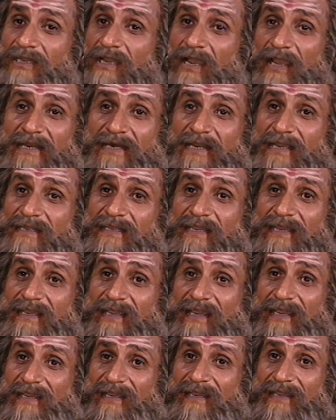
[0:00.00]
তাদের দেখা
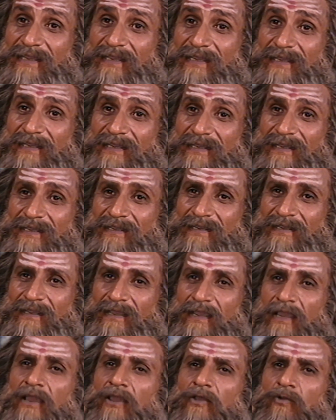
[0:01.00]
যায় না
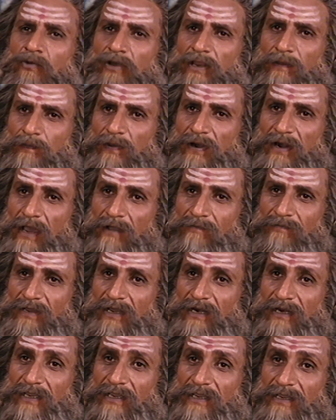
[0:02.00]
তাদের
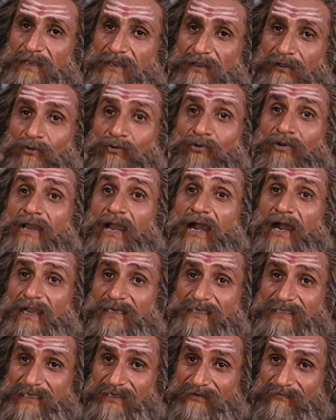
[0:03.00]
প্রণাম
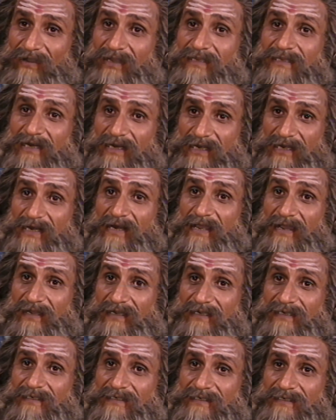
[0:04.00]
আশীর্বাদ অবশ্যই নিয়ে
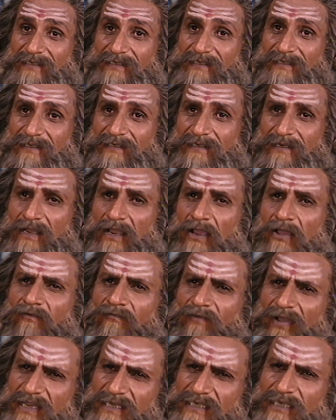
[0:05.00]
নেবেন
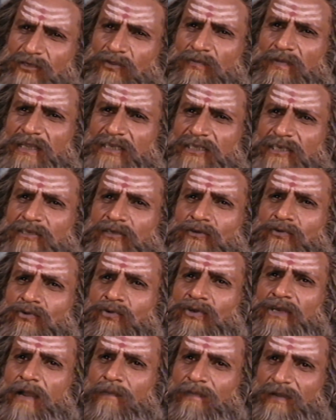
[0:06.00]
সেখান থেকেই
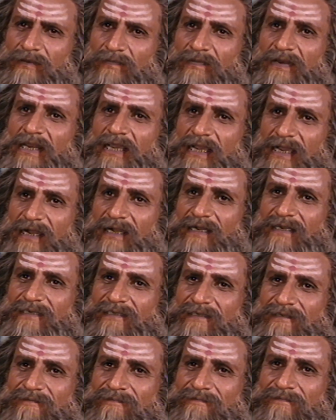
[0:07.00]
আপনি চিত্রকূটের পথ
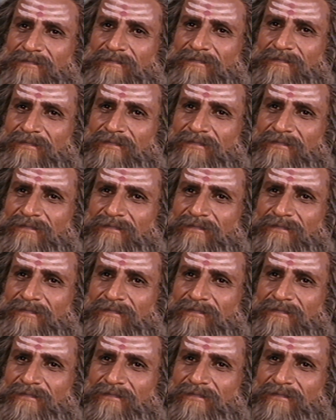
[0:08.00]
পাবেন